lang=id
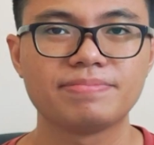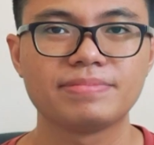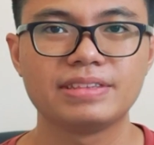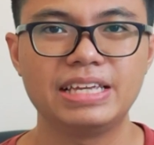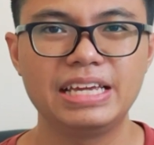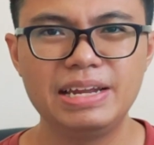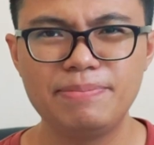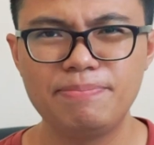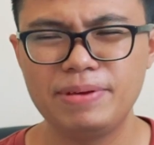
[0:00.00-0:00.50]

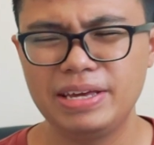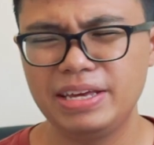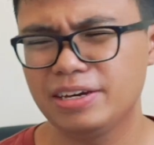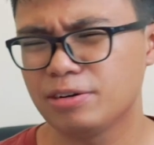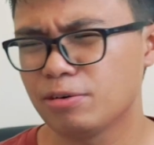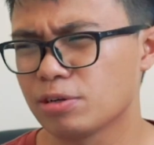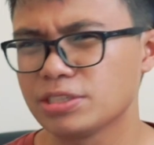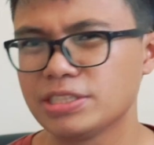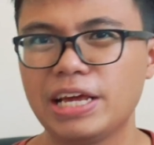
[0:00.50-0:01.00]
TDP
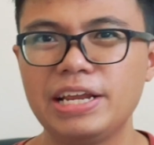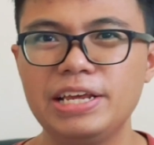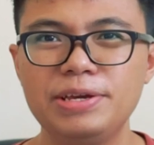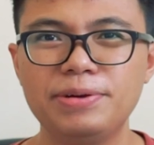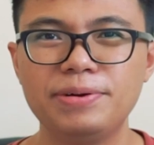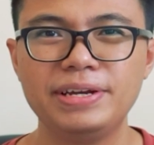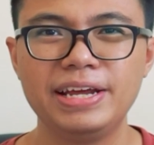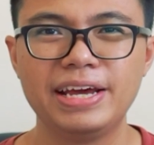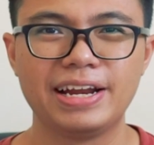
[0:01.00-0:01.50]
Core Seri
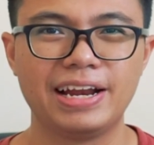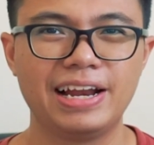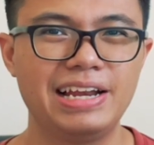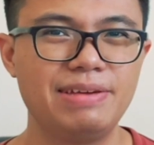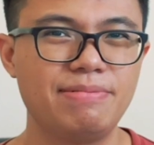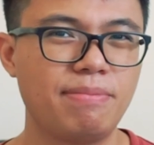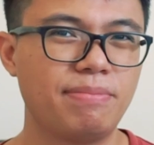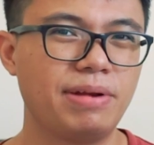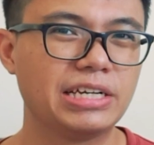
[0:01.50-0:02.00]
U ini adalah
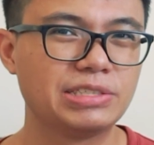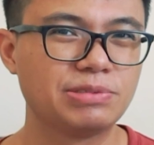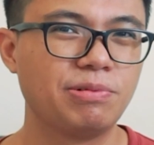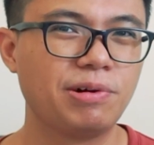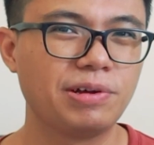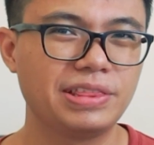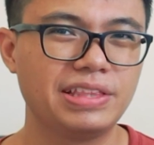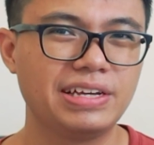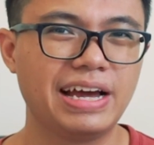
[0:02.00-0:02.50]
15
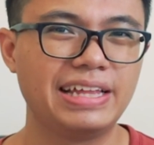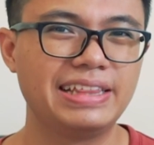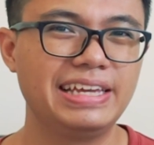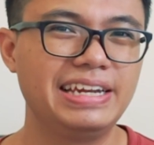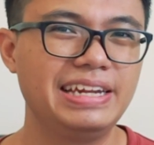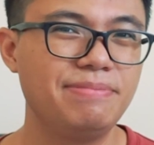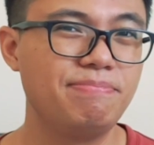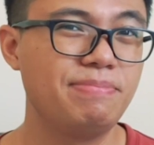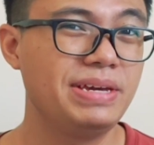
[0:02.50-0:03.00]
watt dengan
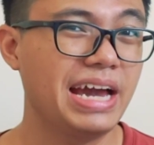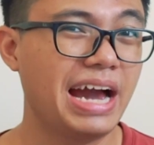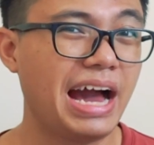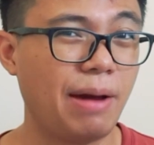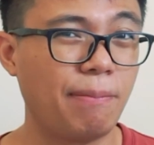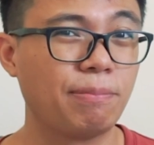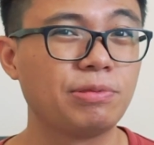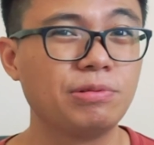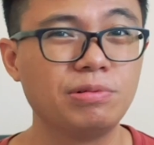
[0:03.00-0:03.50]
TDP
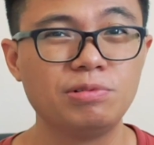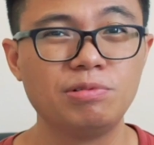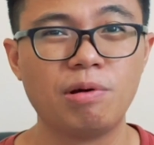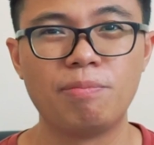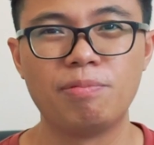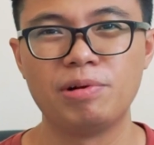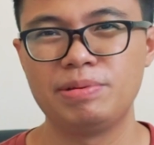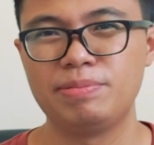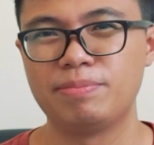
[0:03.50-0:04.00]
up to
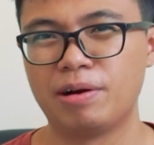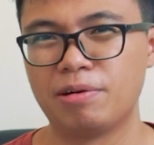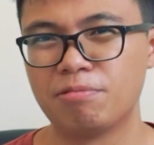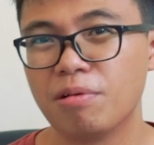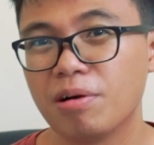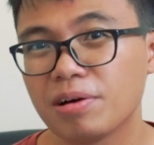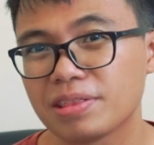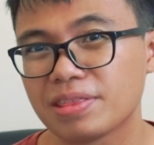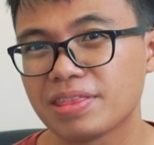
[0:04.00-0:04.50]
25
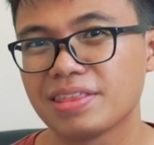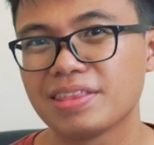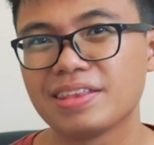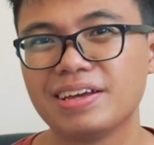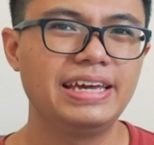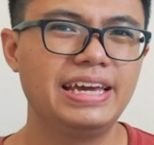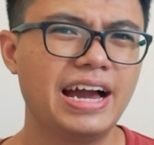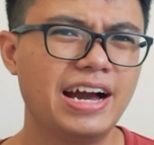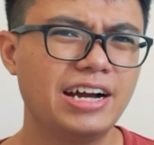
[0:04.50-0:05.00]
watt
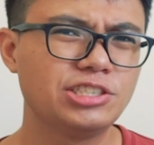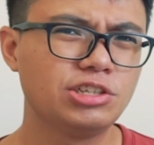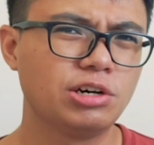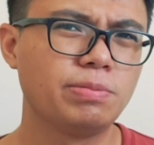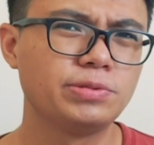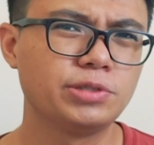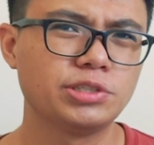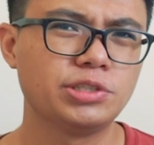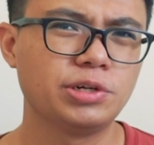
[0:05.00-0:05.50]
yang
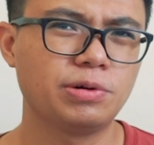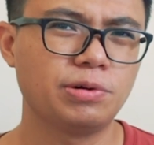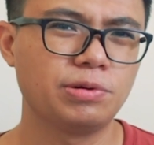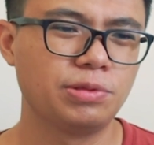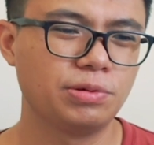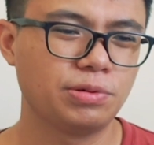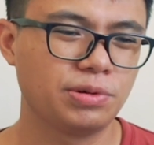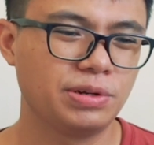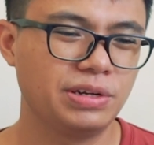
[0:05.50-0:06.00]
cukup cocok
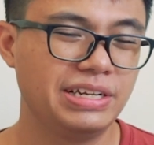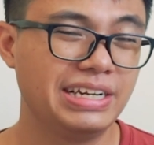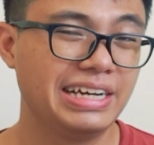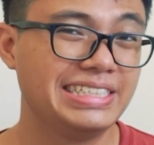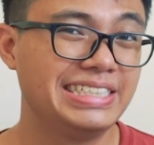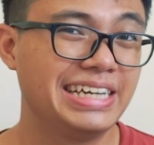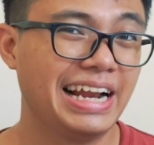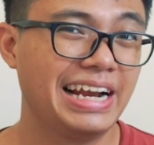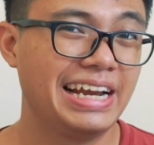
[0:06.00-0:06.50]
untuk
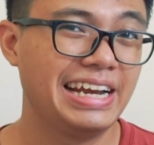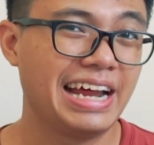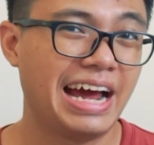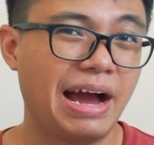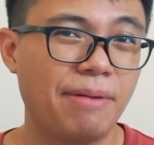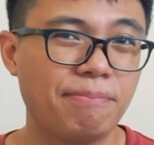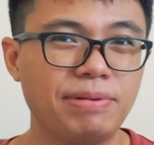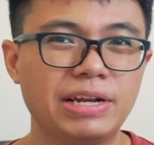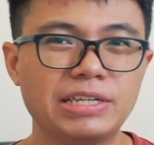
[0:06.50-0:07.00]
ngejalanin
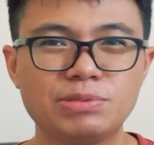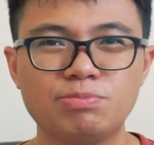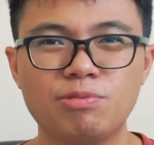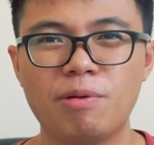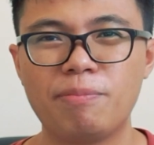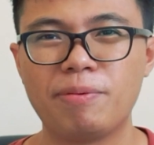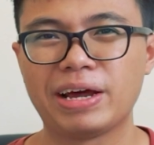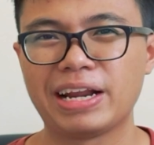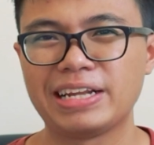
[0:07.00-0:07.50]
hampir
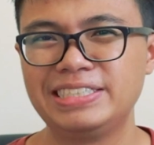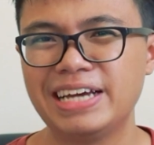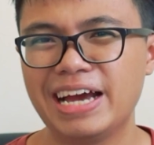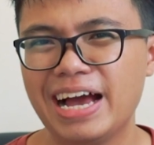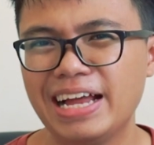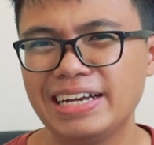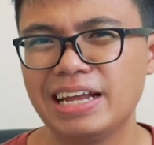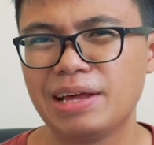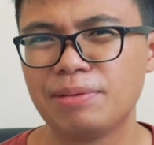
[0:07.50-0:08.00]
semua
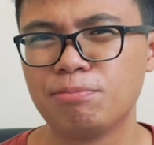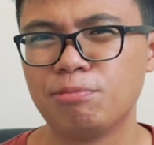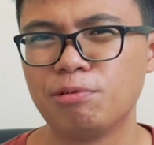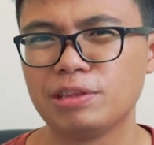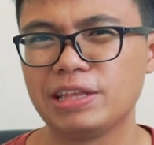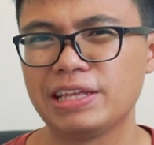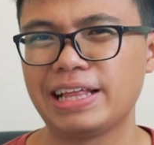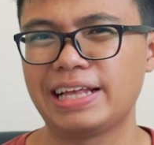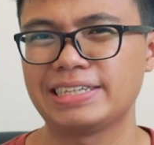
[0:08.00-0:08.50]
pekerjaan dan
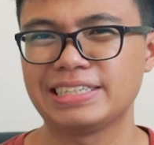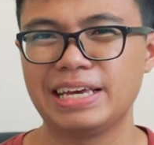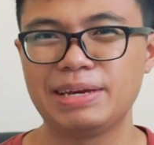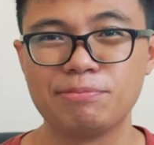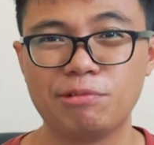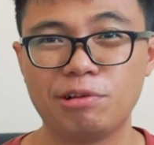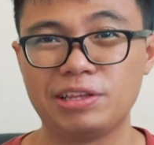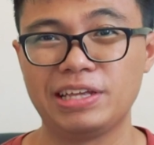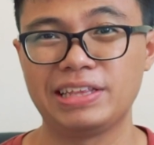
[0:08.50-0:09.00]

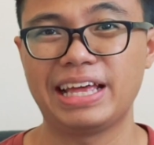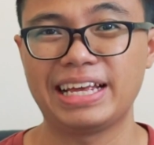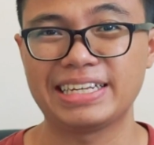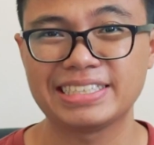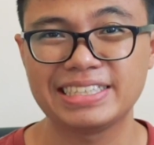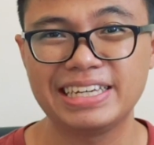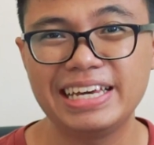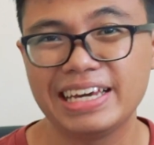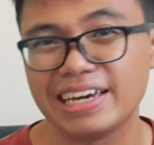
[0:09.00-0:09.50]
multitasking
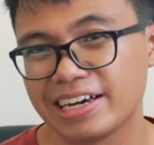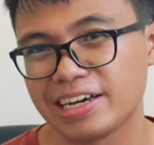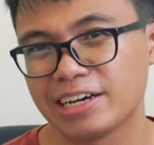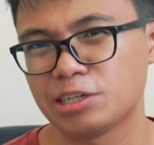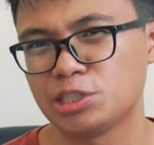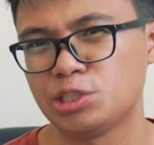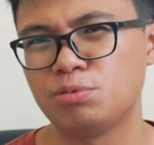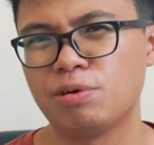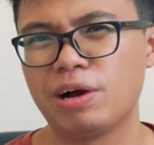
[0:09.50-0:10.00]
multitasking
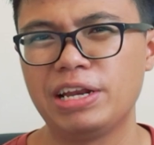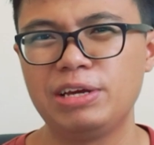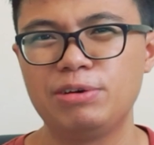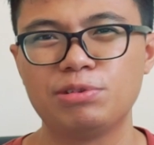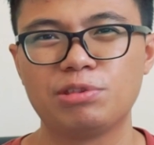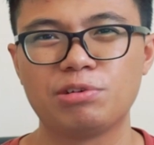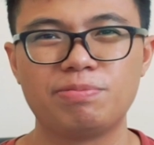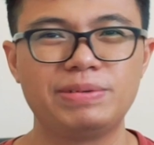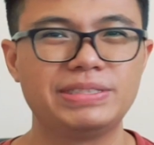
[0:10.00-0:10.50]
kecuali
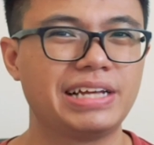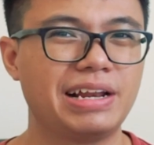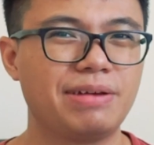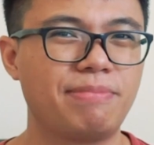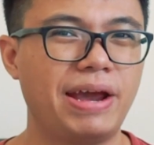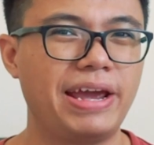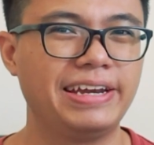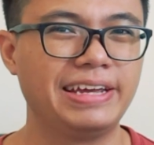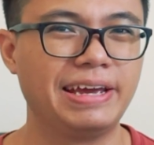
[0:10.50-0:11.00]
untuk misalnya
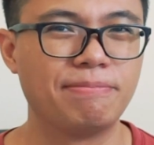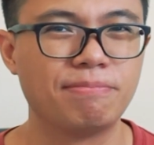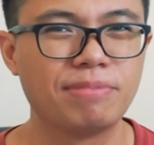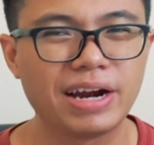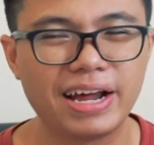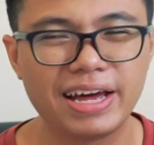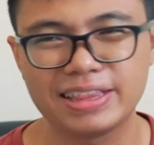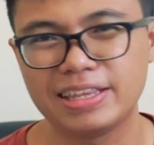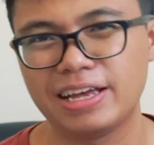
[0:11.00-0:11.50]
main game
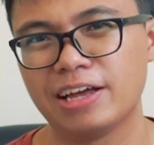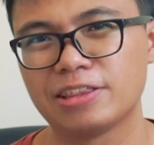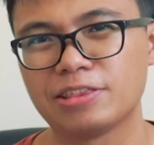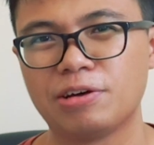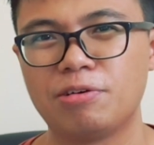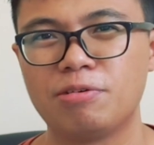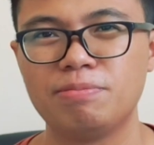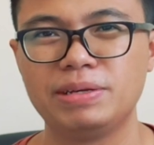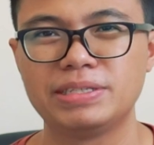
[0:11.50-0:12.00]
berat
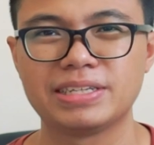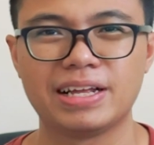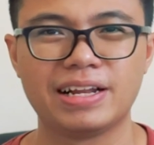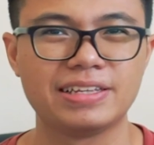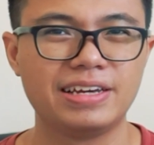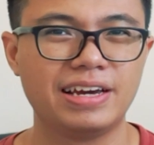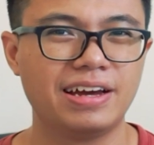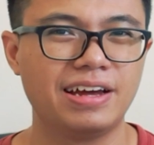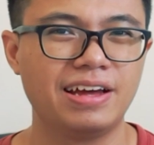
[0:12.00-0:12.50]
atau
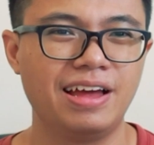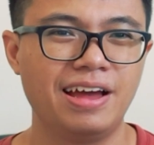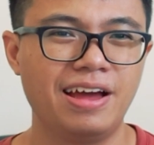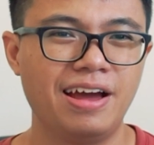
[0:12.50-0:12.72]
misalnya